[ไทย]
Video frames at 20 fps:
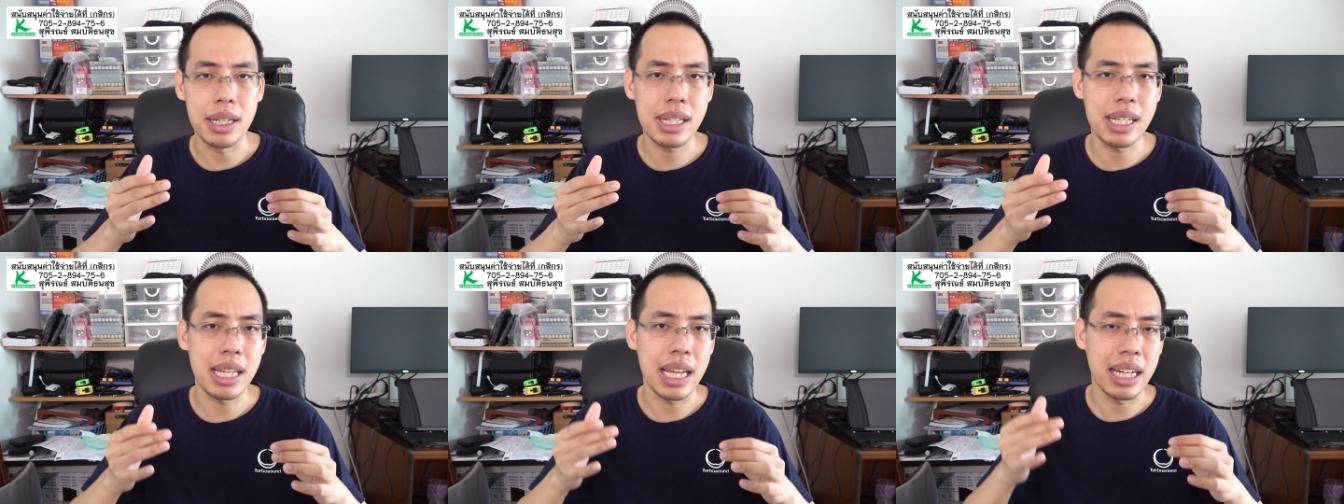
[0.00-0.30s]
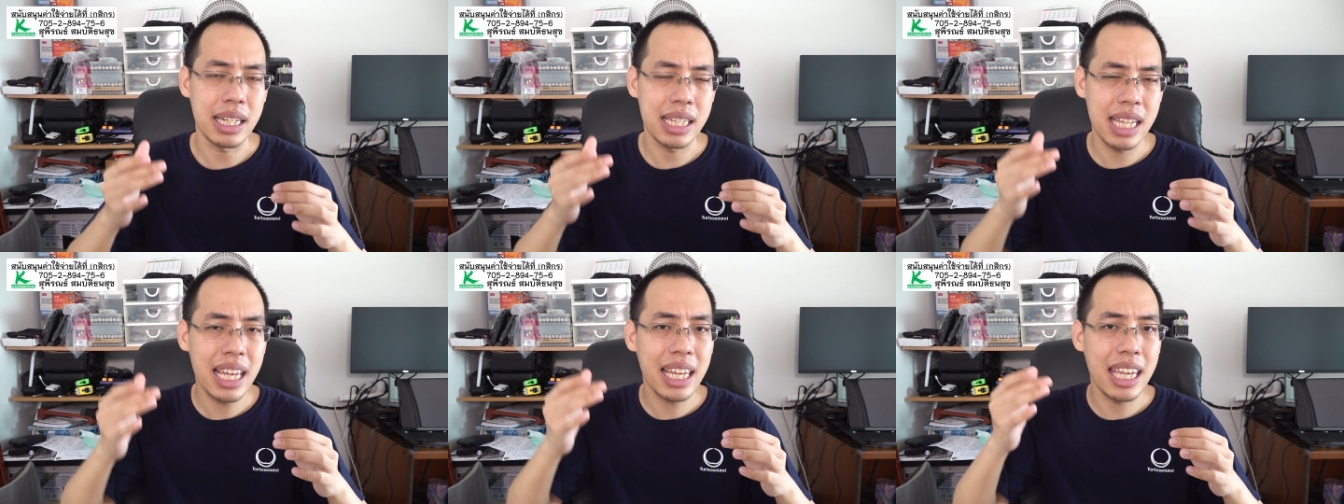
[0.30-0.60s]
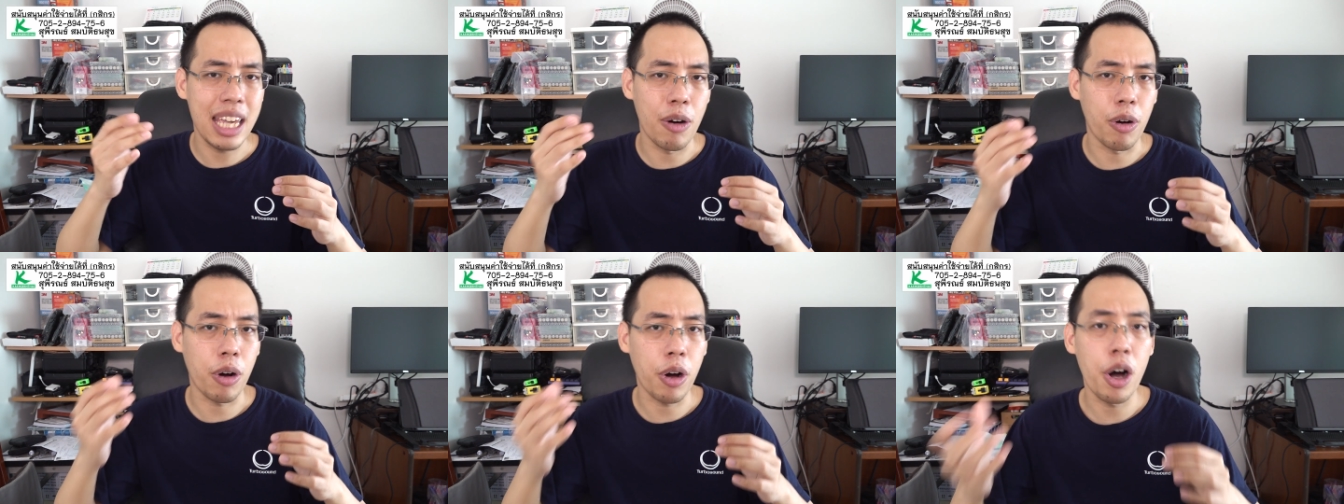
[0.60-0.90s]
สิ่งที่
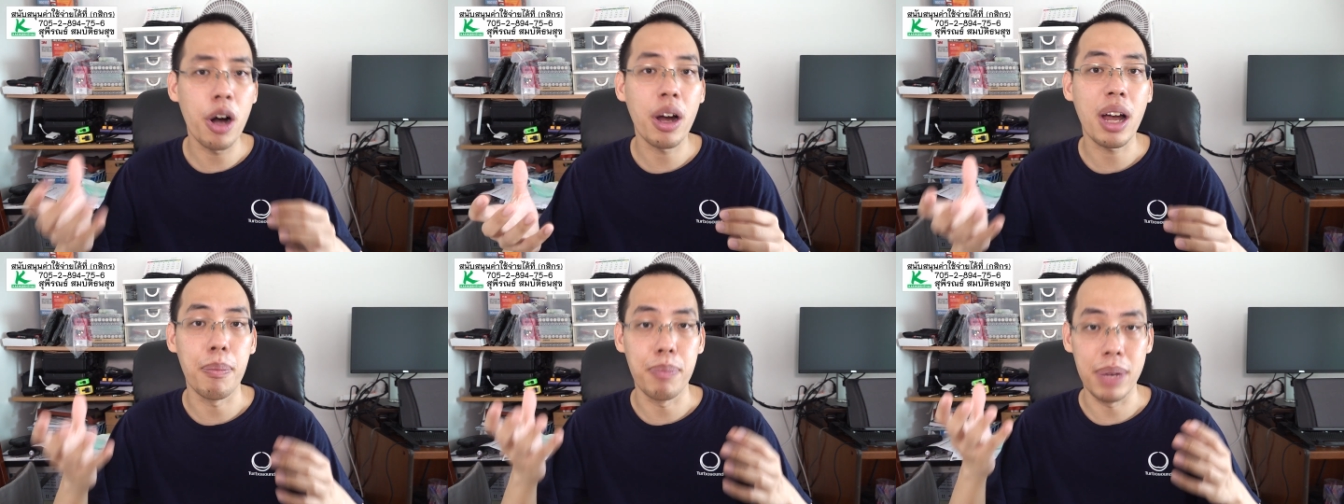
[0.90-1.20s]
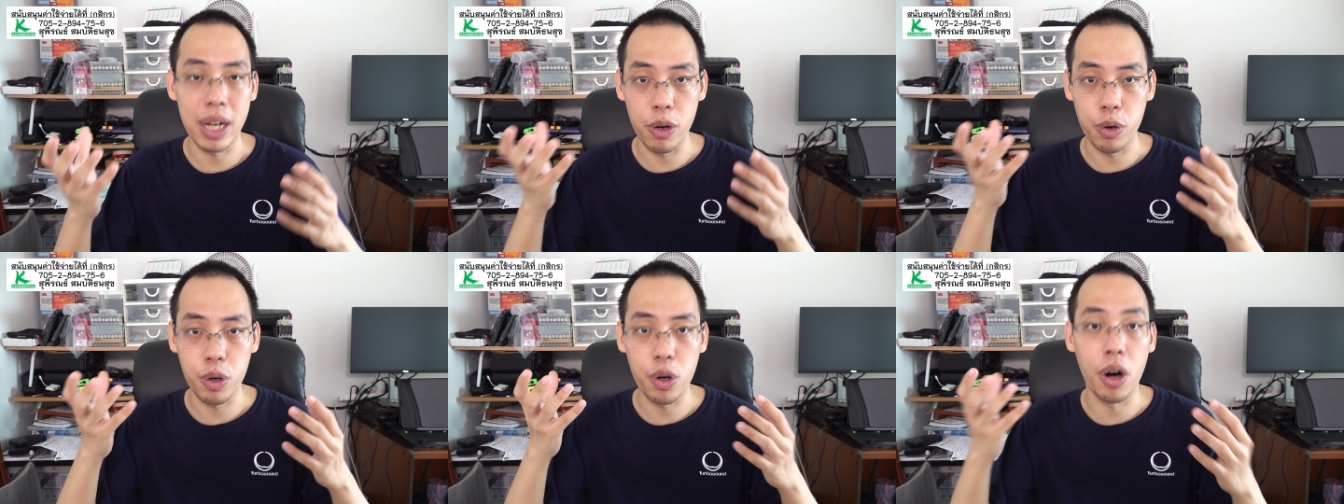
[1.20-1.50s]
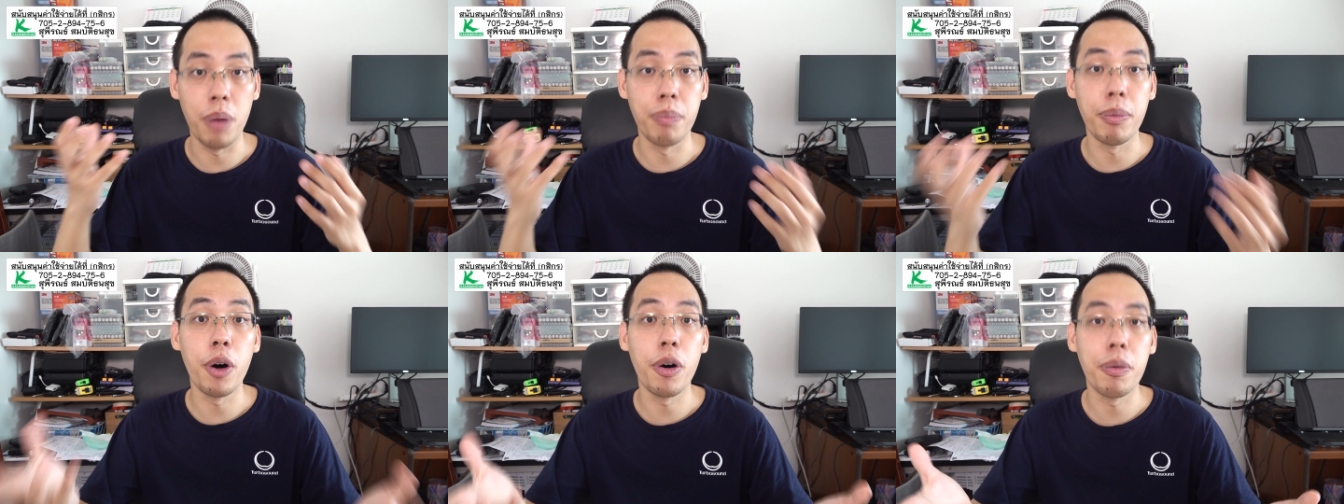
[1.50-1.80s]
เกี่ยวข้องกับ New
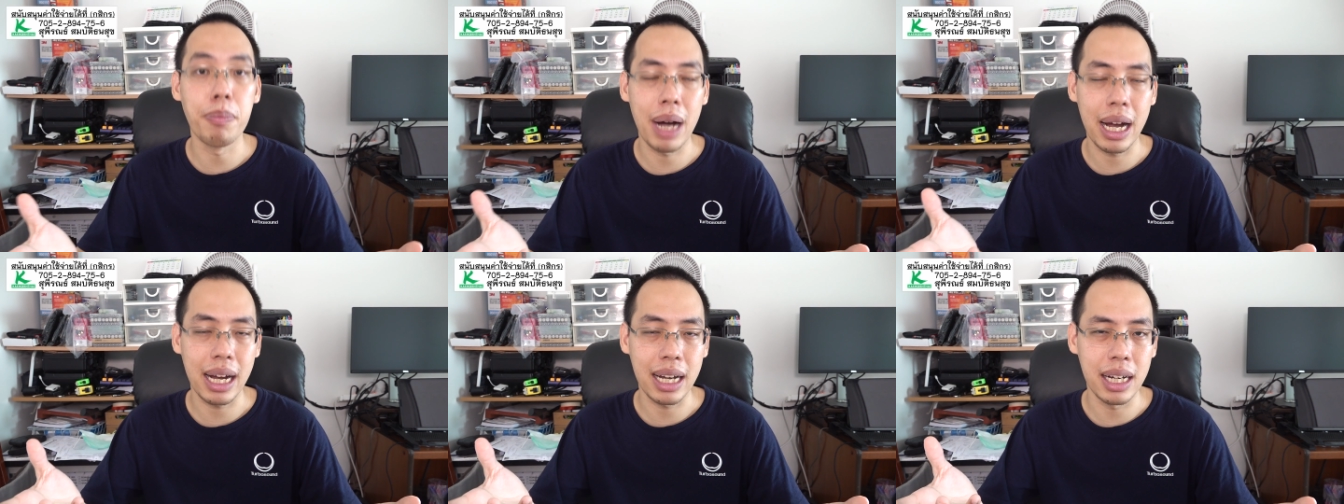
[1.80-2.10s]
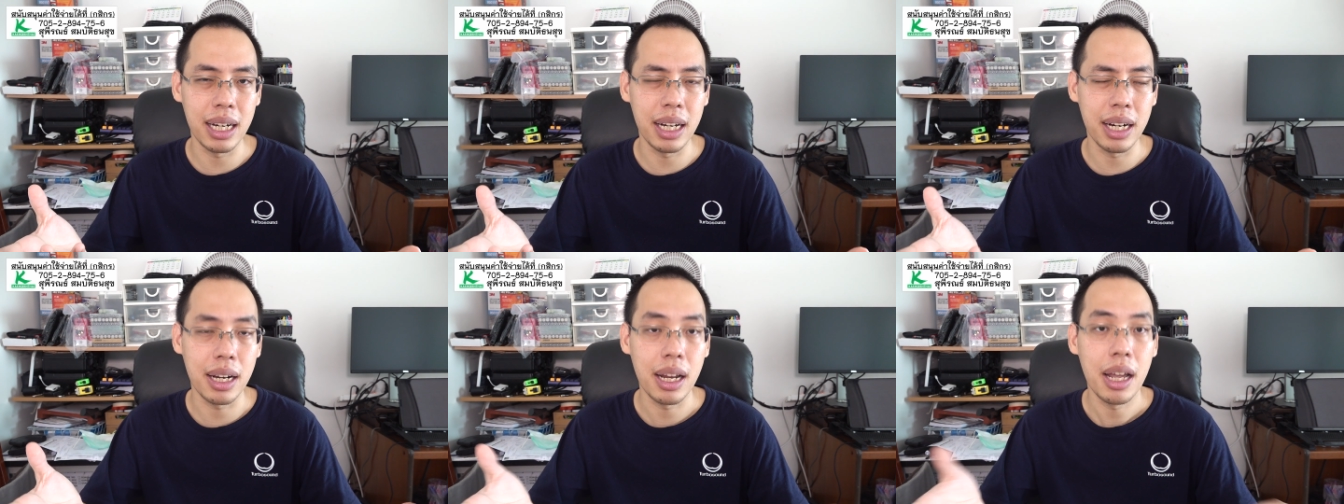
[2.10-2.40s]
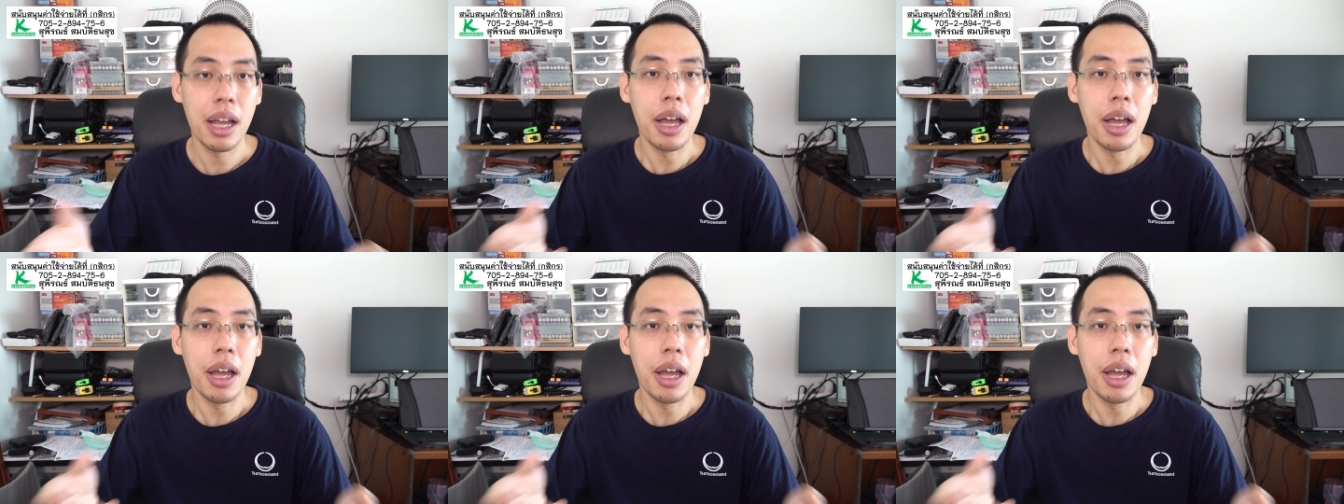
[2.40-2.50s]
Normal มากขึ้น